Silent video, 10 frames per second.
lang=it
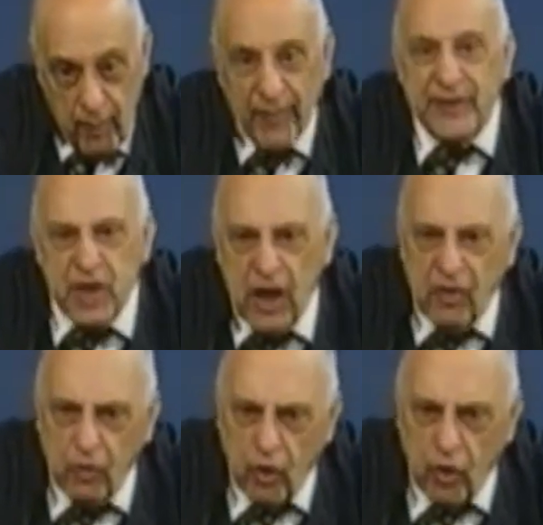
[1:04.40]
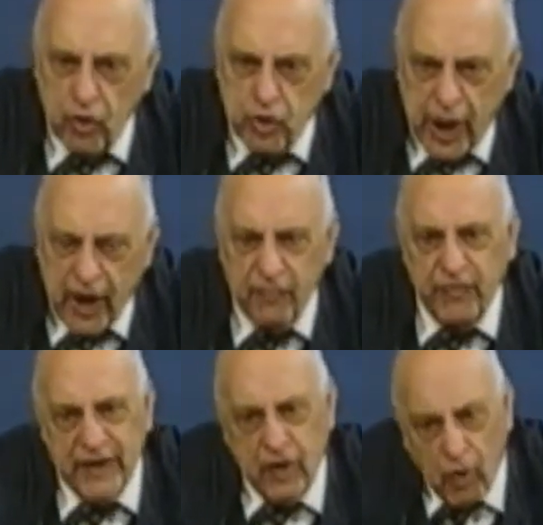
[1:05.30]
ma se il lavoro non c'è, che
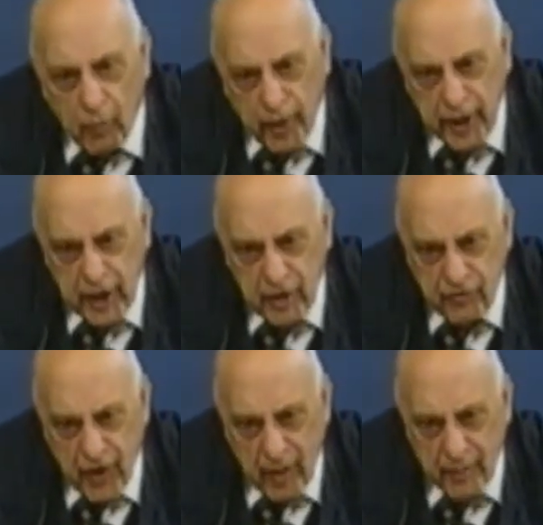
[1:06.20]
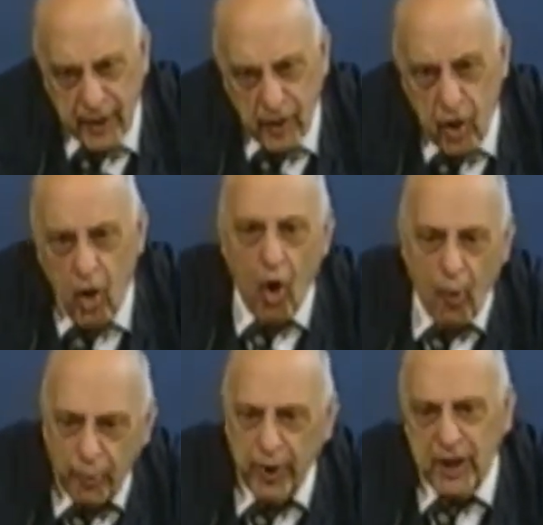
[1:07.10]
fa? Devo morire di fame?
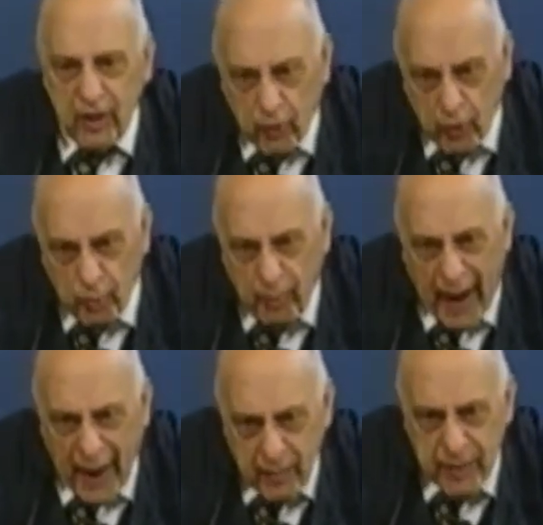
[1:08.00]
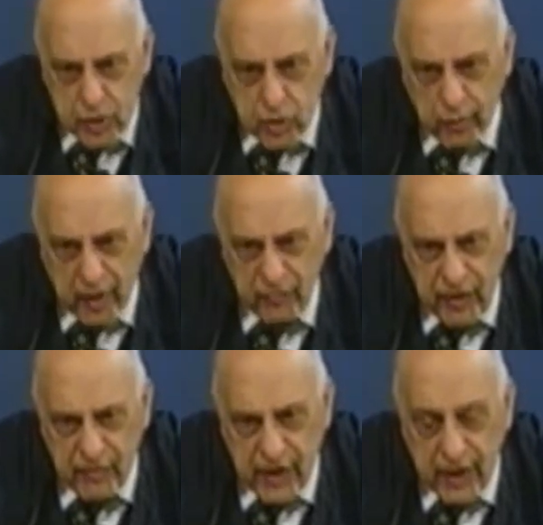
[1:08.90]
oppure devo rubare per
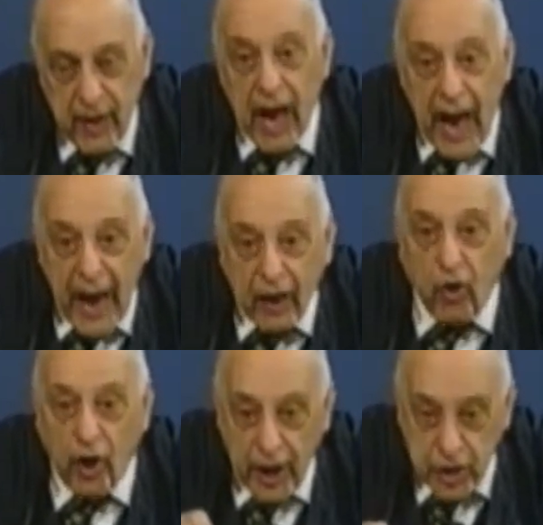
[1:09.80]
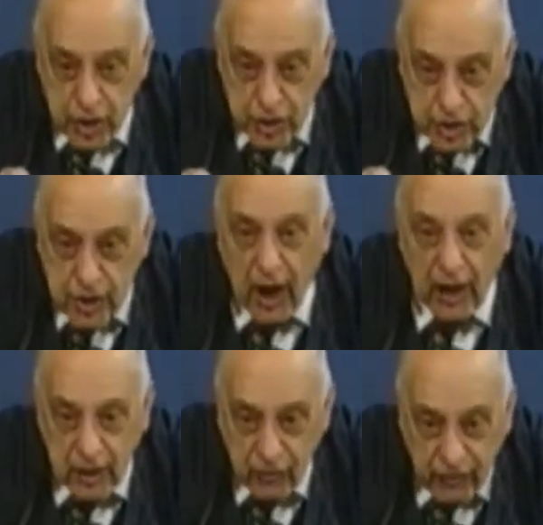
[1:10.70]
sopravvivere. Ecco la
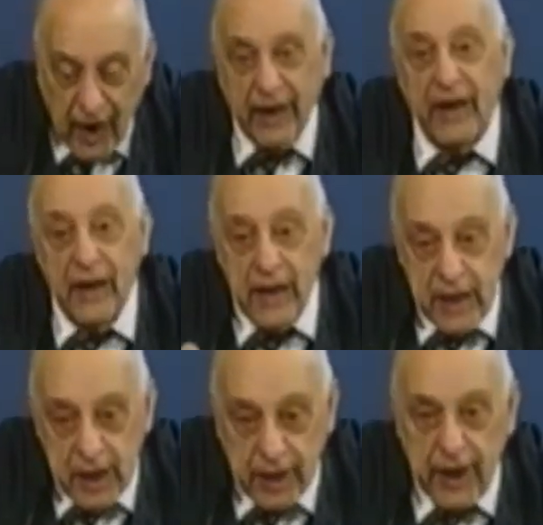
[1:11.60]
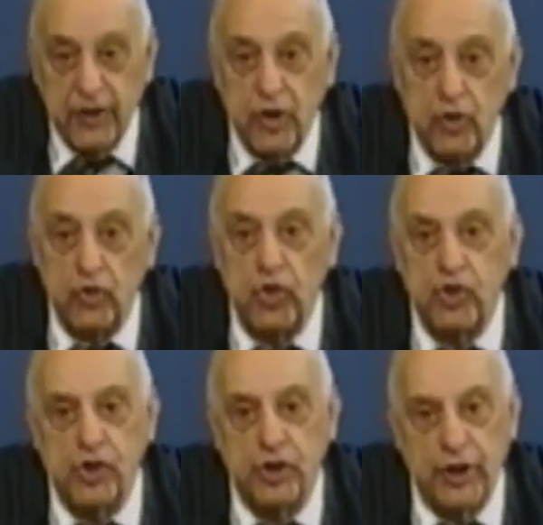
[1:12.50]
necessità di fare il reddito di
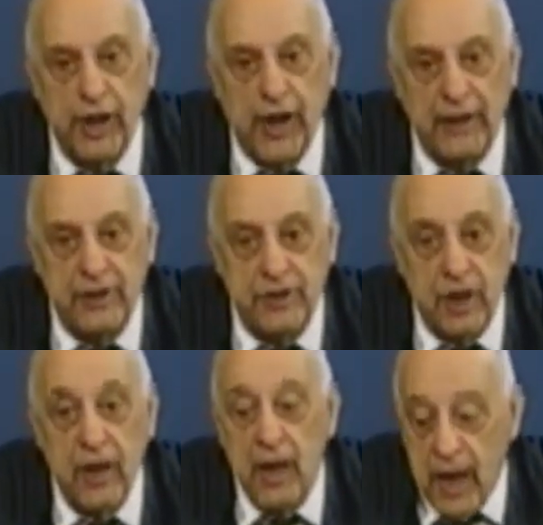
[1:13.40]
cittadinanza